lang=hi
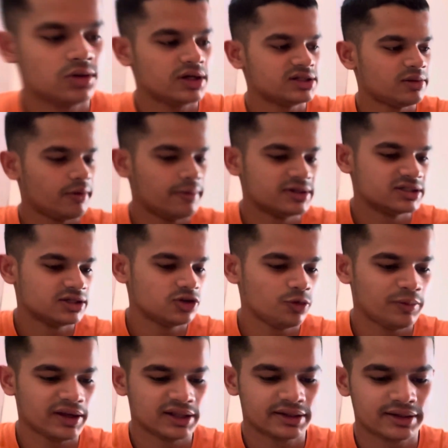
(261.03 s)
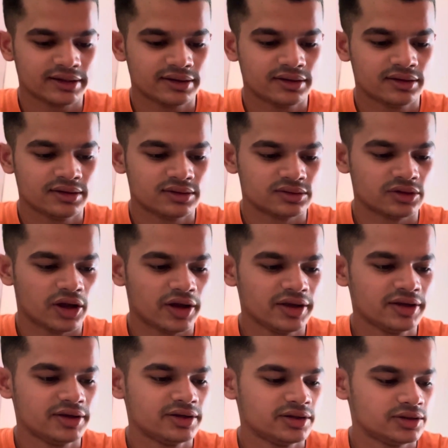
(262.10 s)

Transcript: वैसे अभी रहे हैं दोपहर के ढाई